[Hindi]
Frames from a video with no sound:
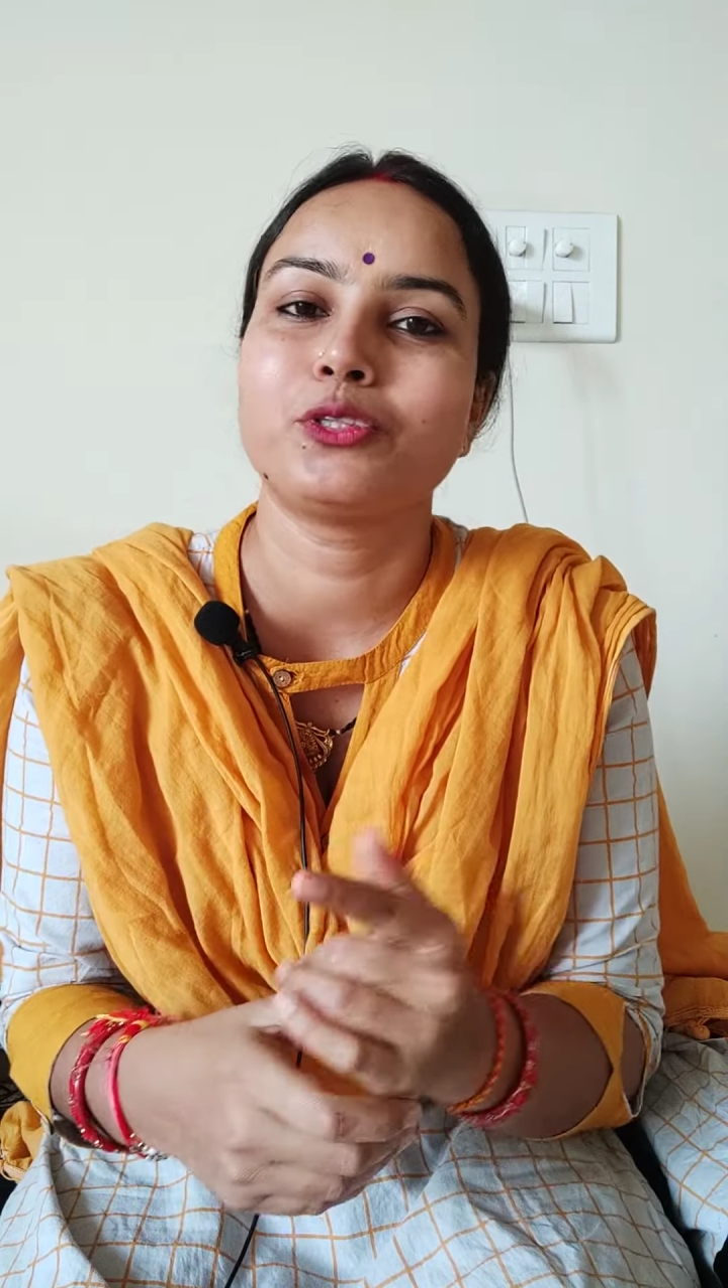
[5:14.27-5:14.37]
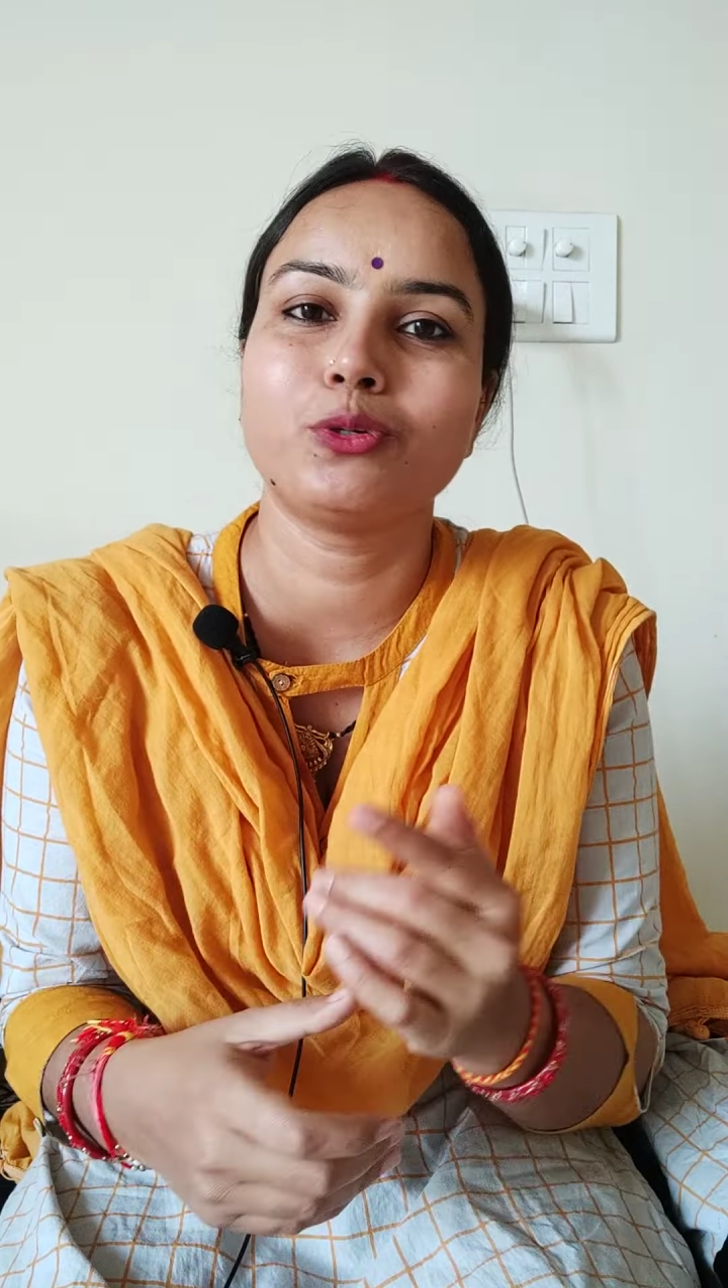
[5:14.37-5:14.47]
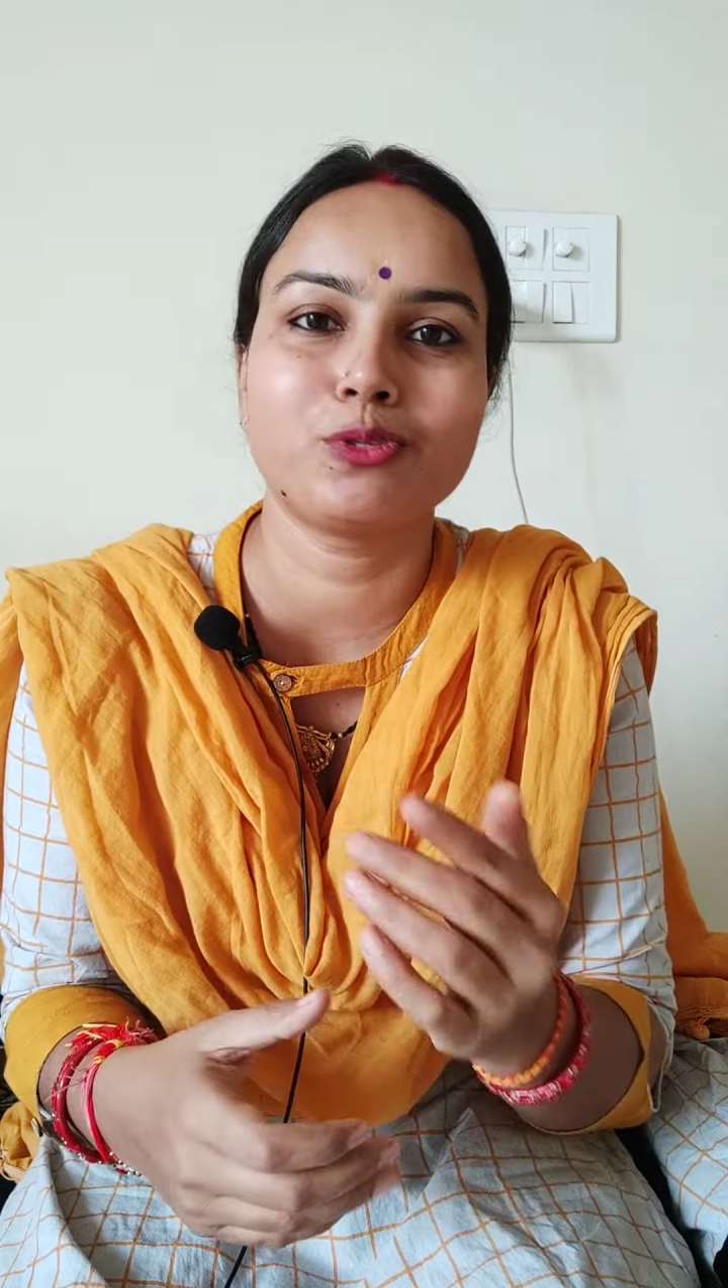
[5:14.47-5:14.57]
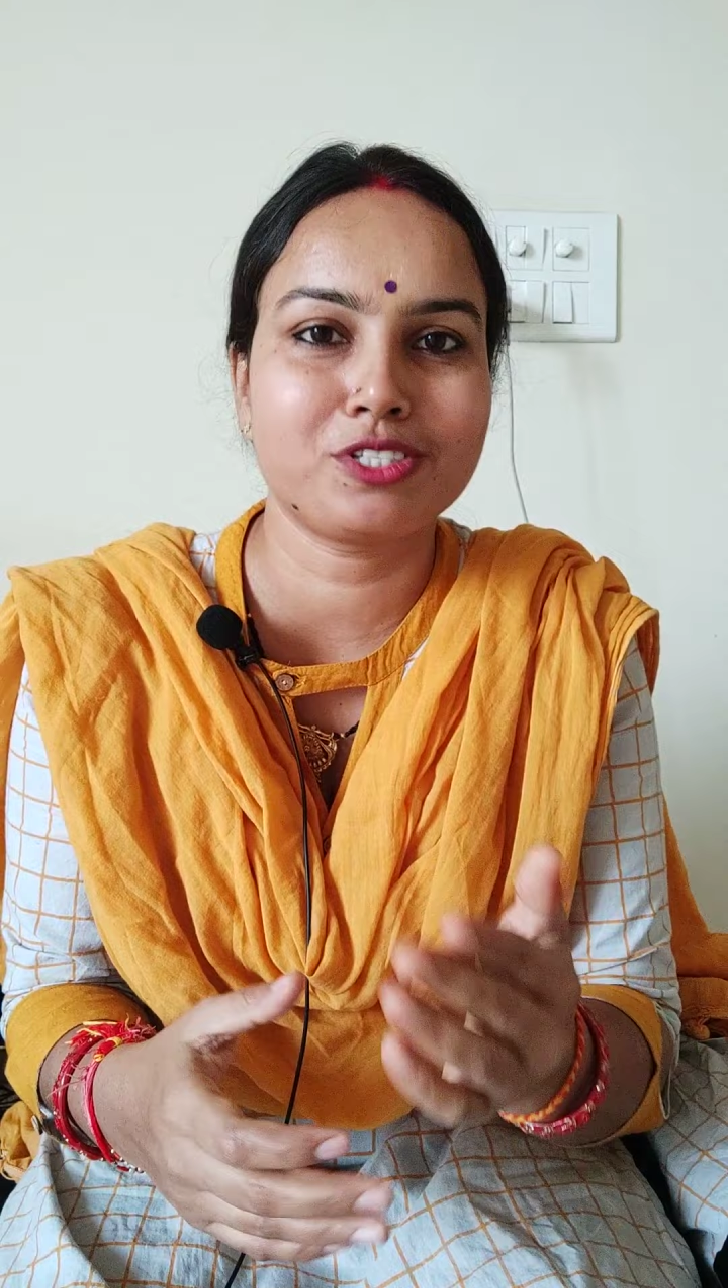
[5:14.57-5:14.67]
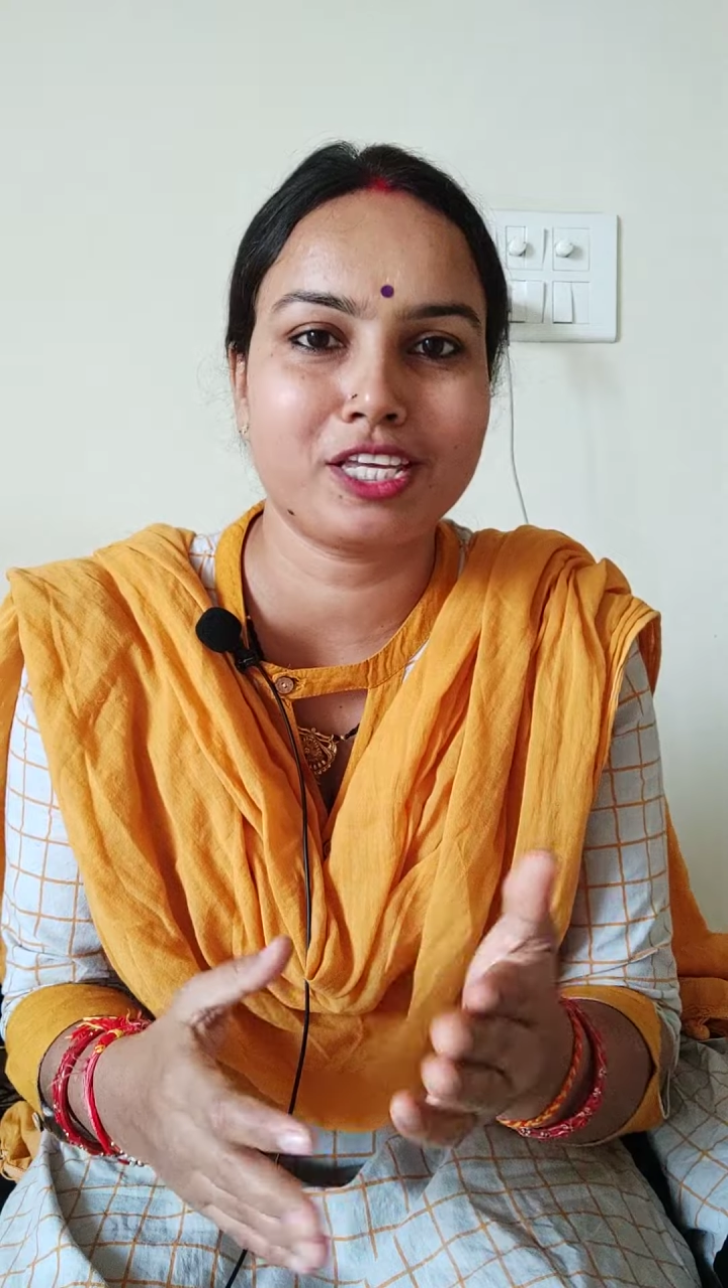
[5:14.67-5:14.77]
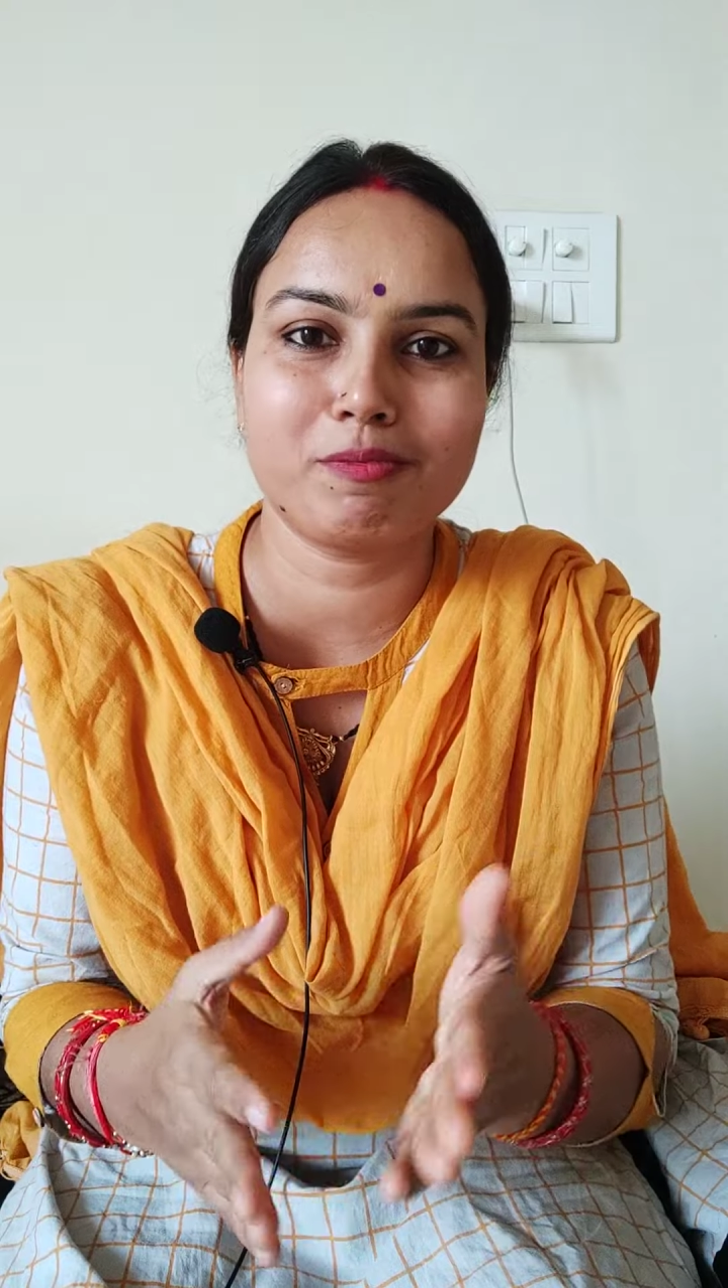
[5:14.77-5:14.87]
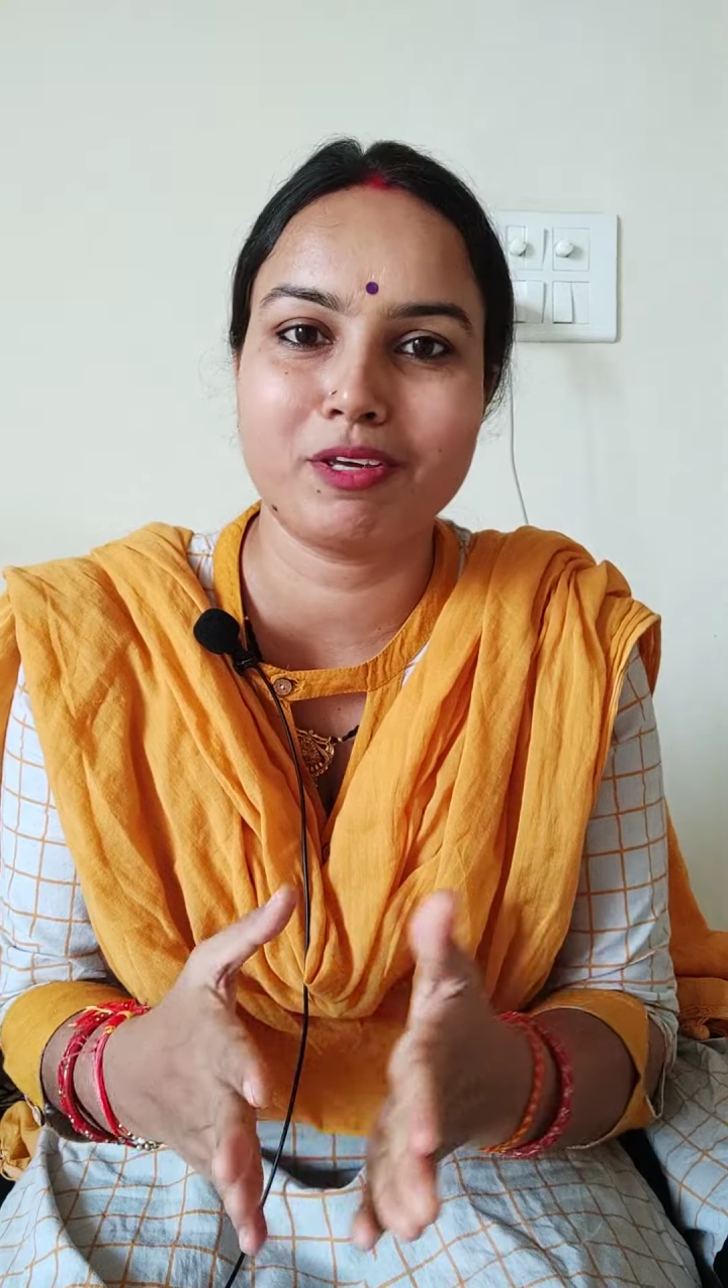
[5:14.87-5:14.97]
तो उनसे